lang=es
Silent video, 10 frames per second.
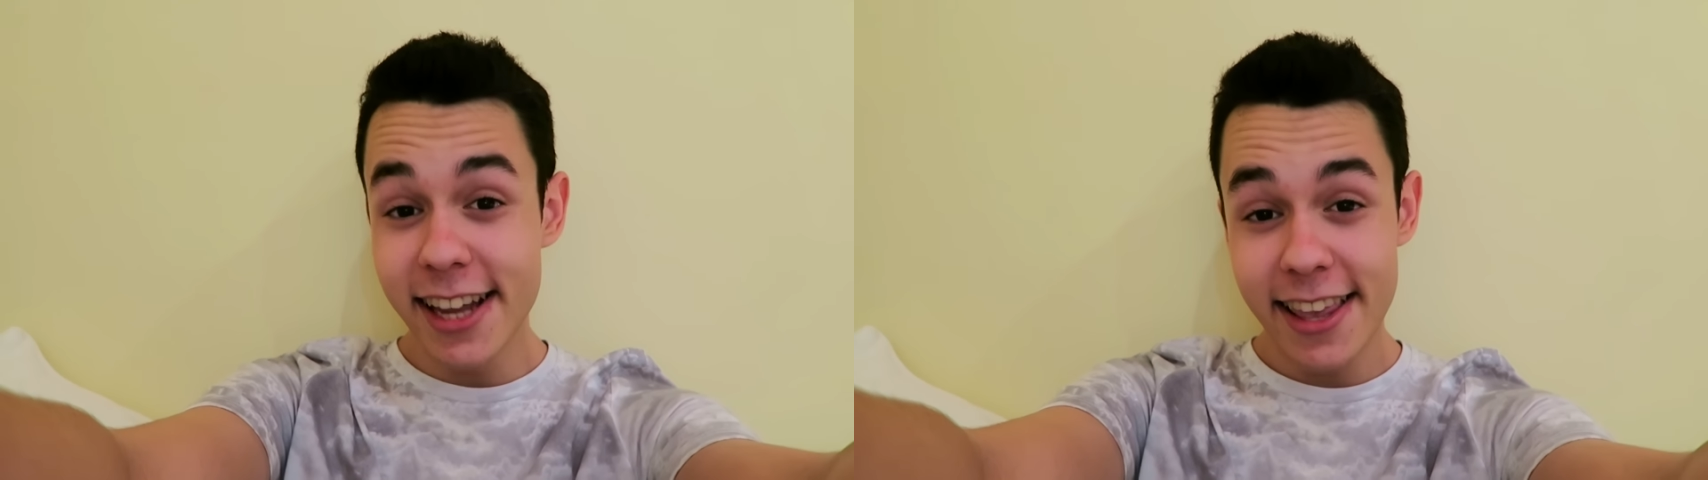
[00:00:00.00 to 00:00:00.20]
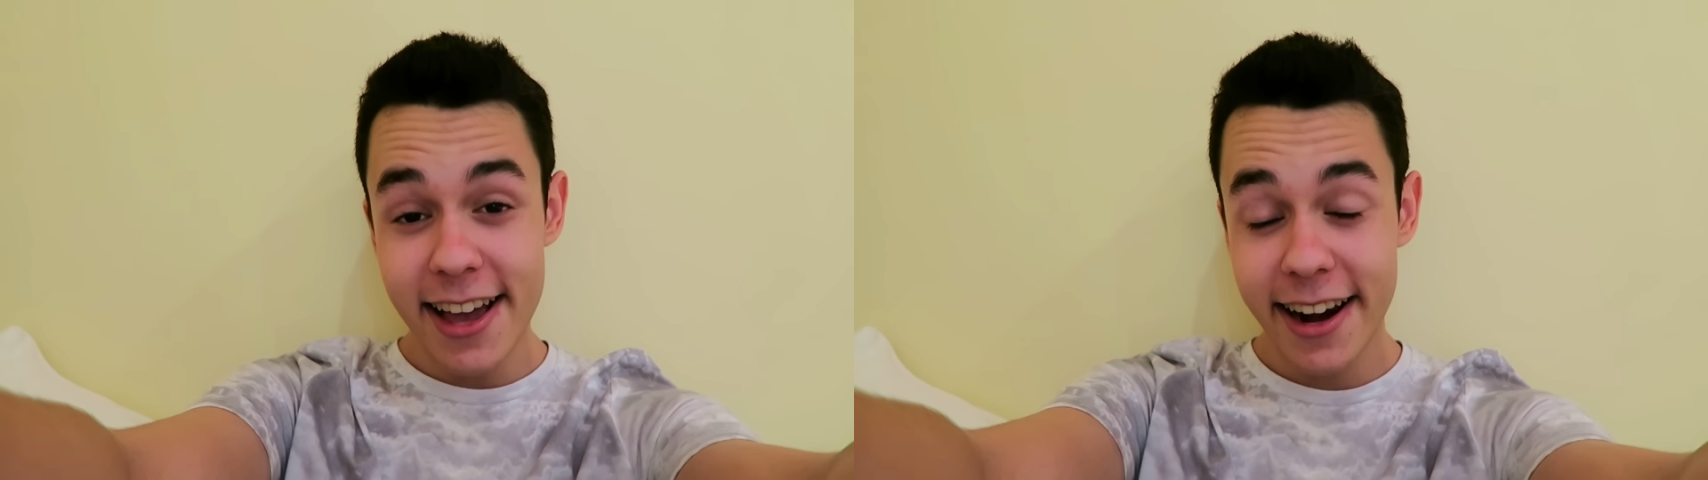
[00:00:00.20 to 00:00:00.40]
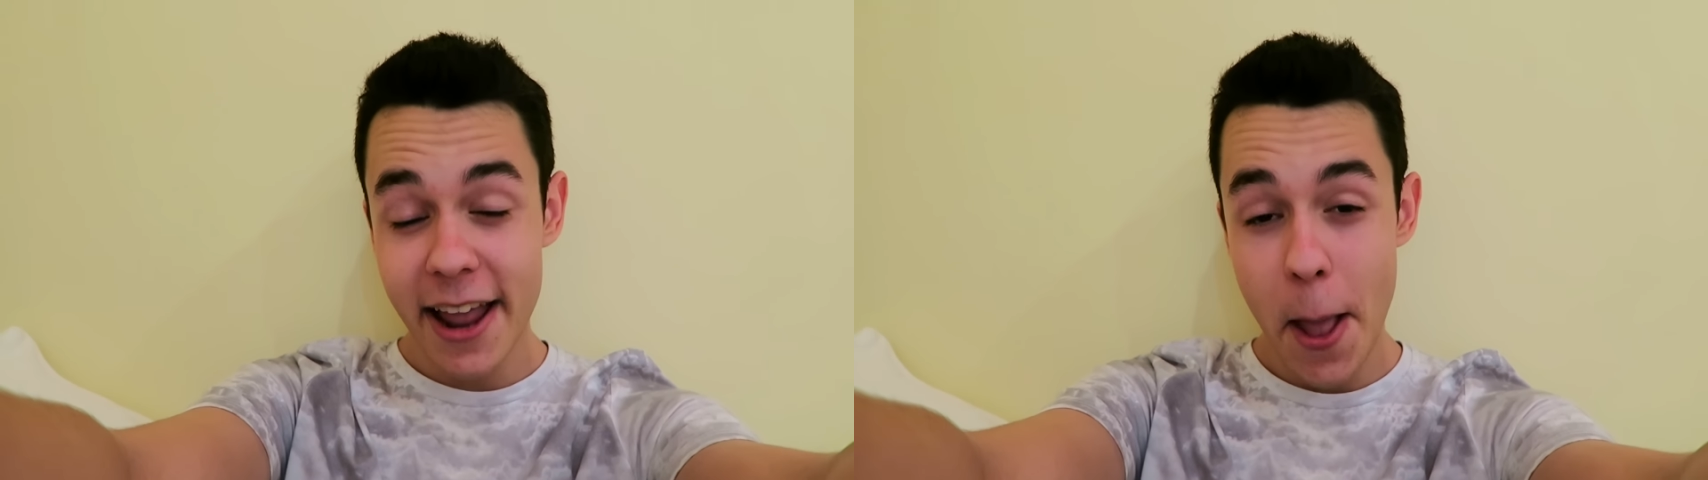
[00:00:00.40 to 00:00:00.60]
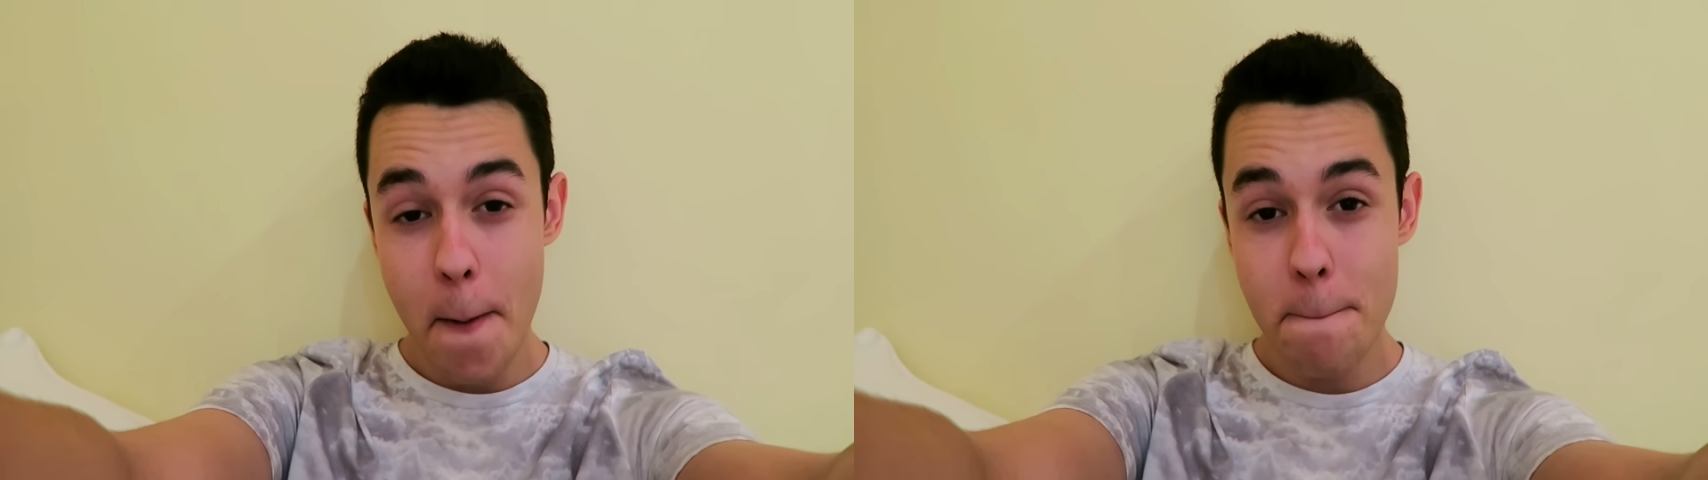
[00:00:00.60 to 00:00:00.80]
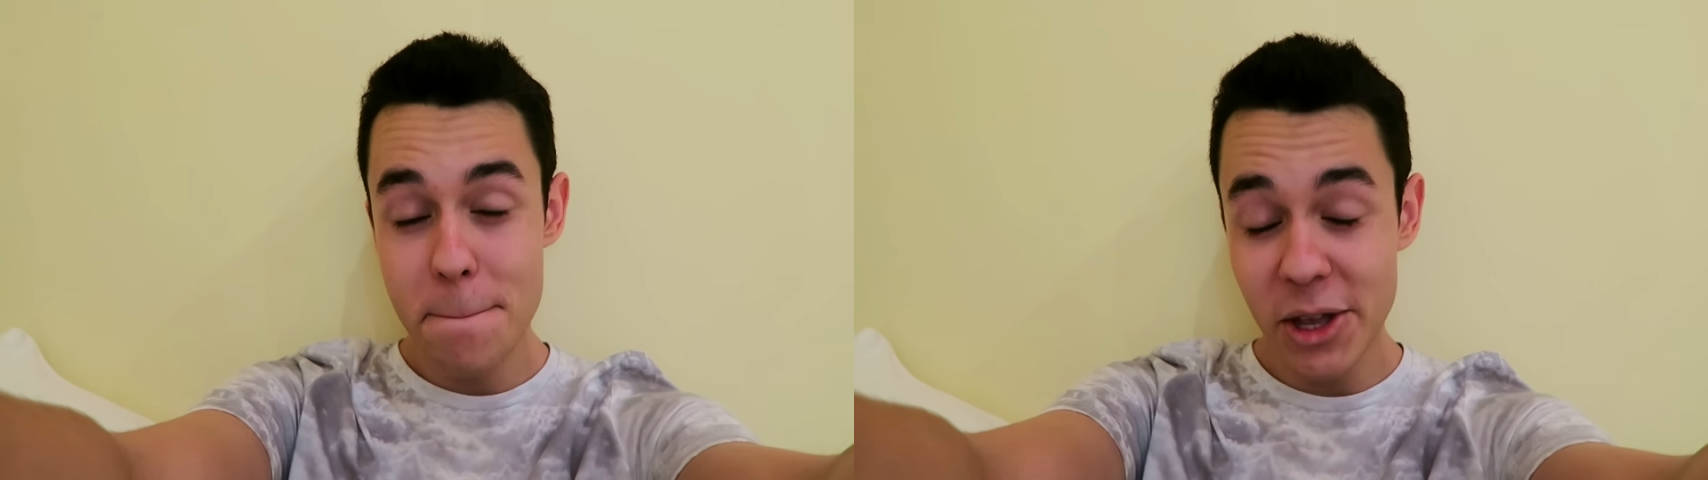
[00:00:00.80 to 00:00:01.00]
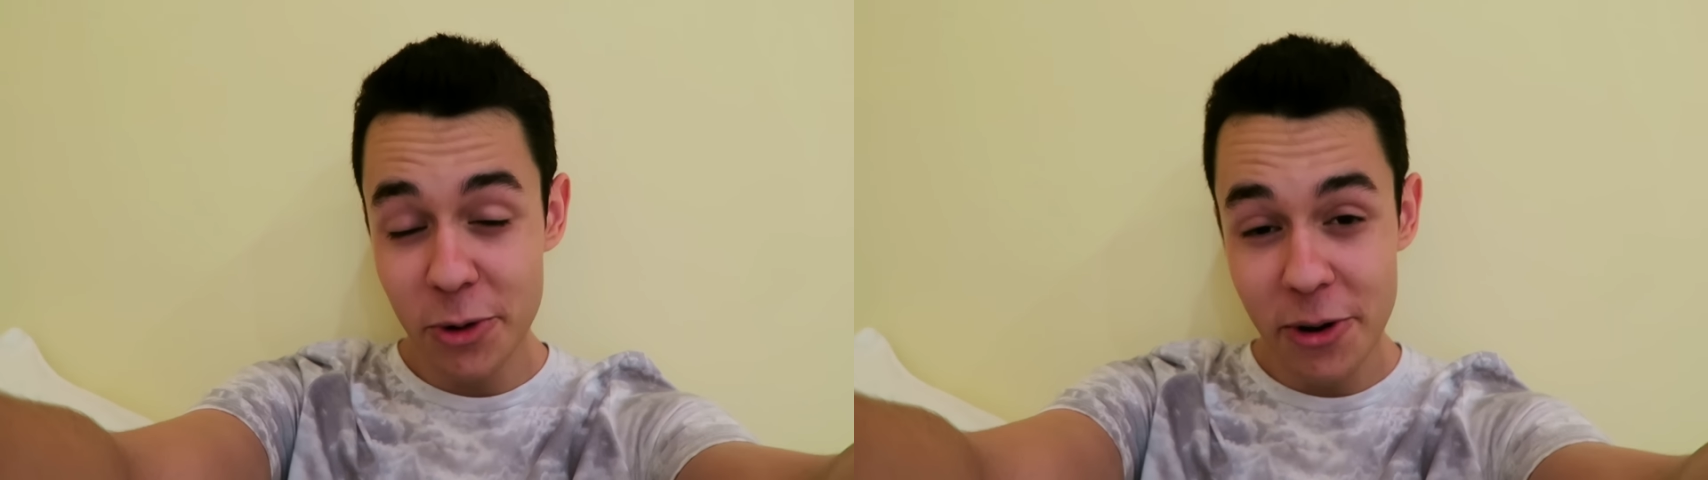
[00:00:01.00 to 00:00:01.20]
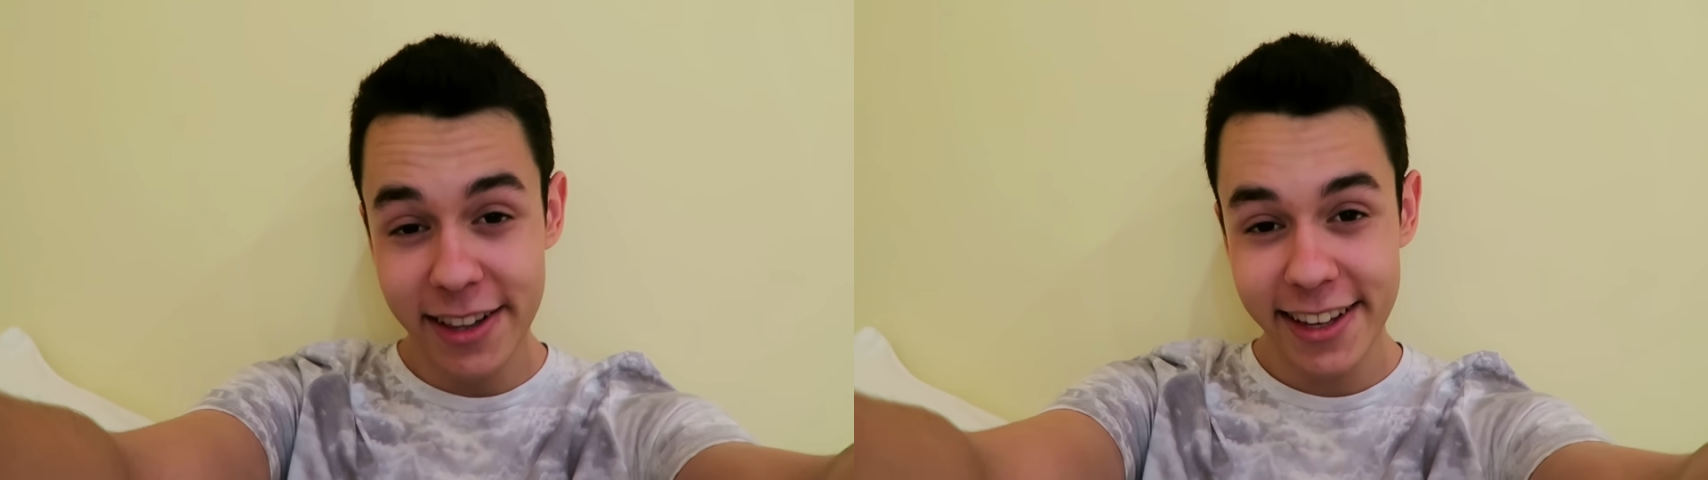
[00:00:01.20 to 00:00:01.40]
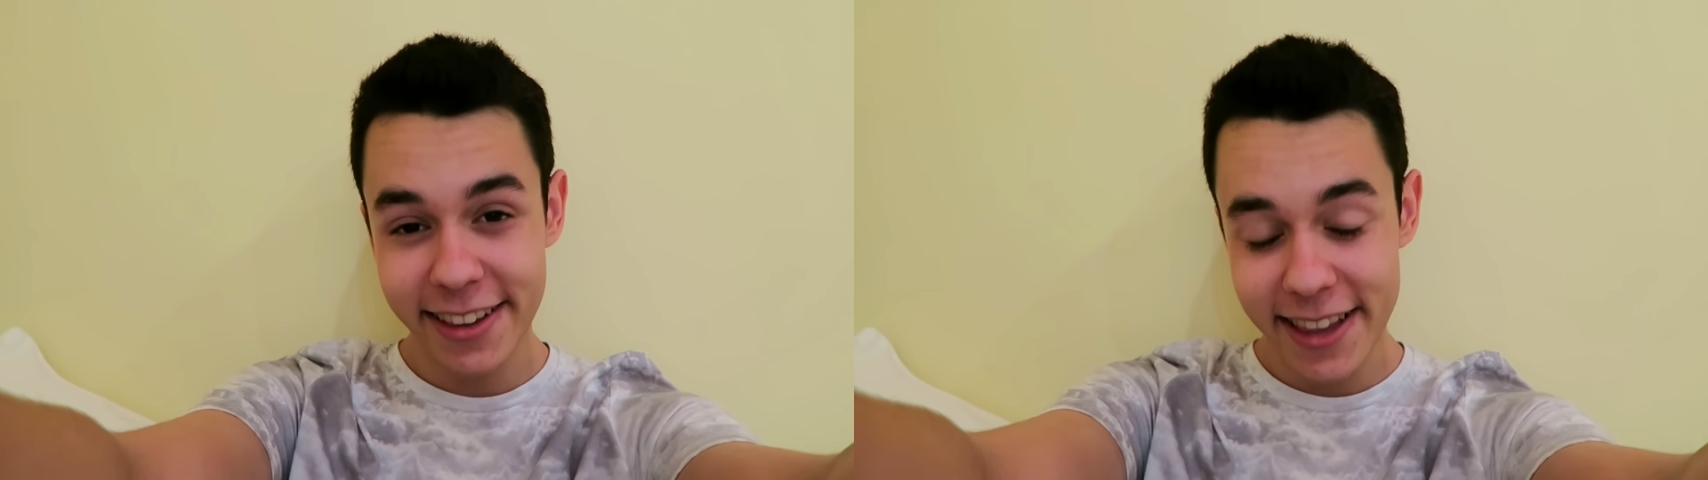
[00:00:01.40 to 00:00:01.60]
enseñar mi
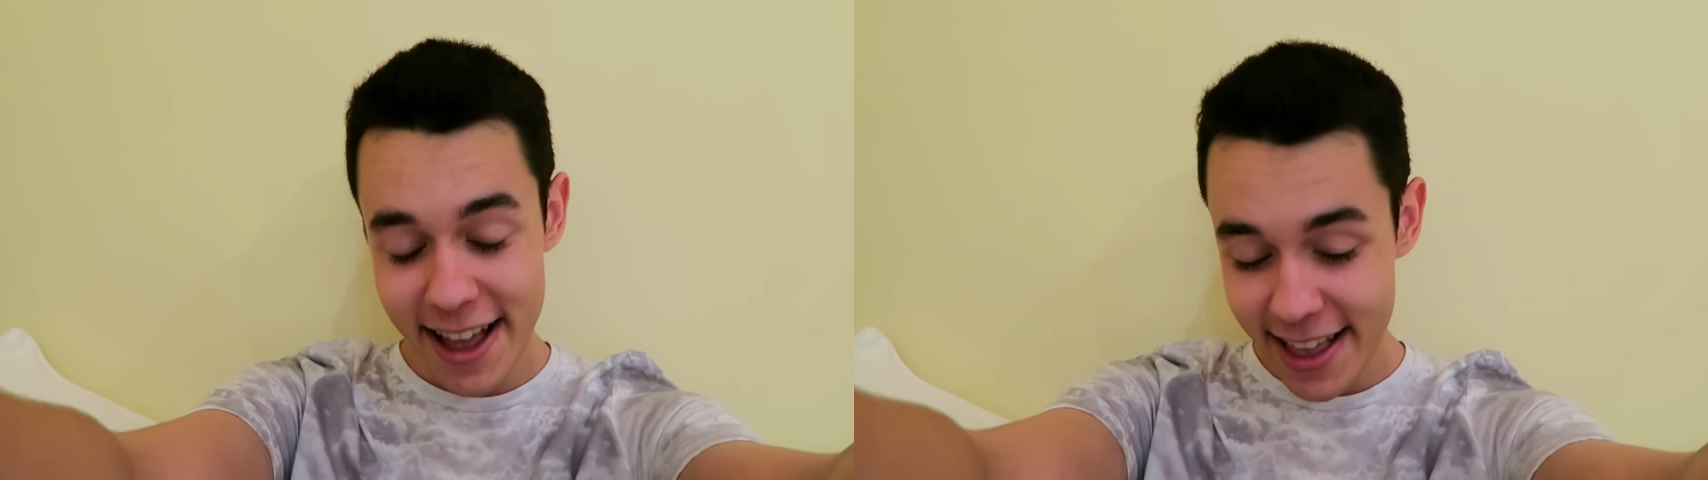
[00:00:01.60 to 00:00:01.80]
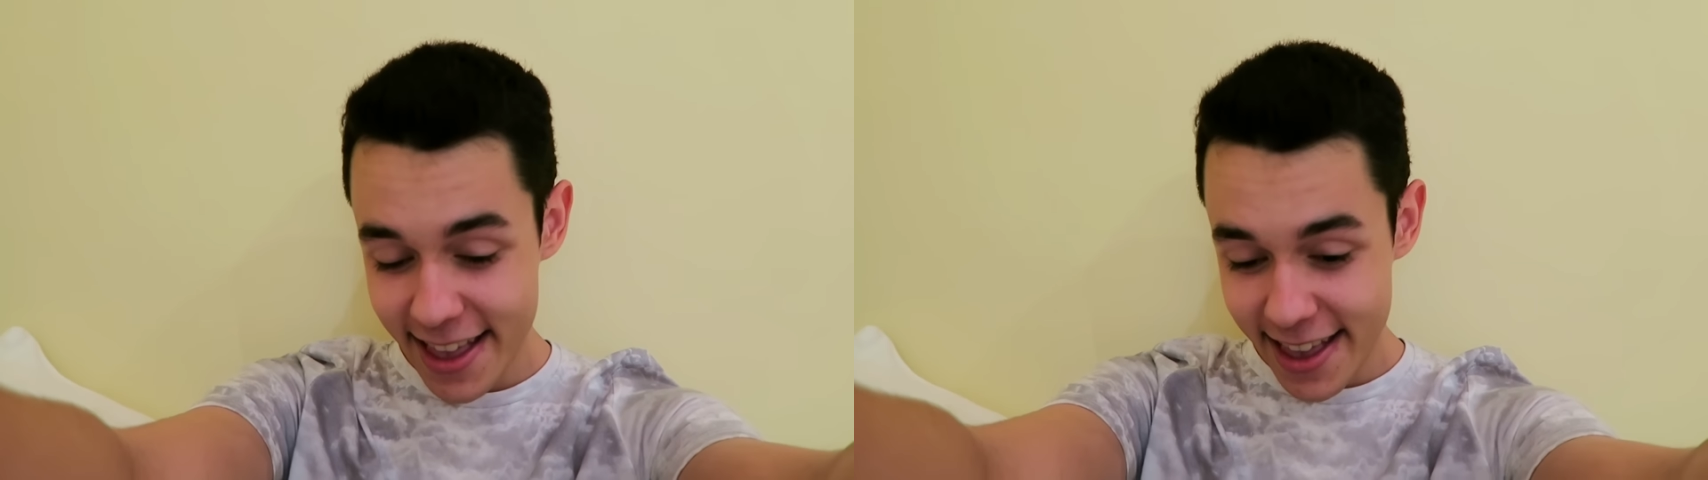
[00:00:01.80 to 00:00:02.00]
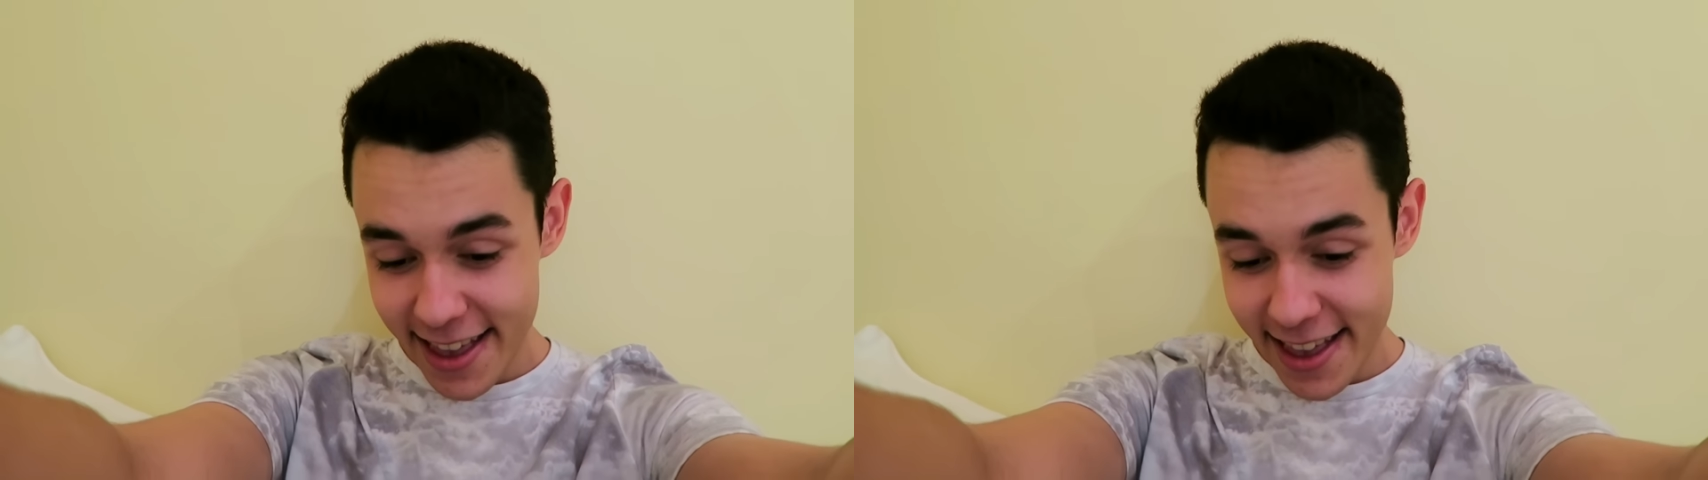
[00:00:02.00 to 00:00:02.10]
nueva tienda.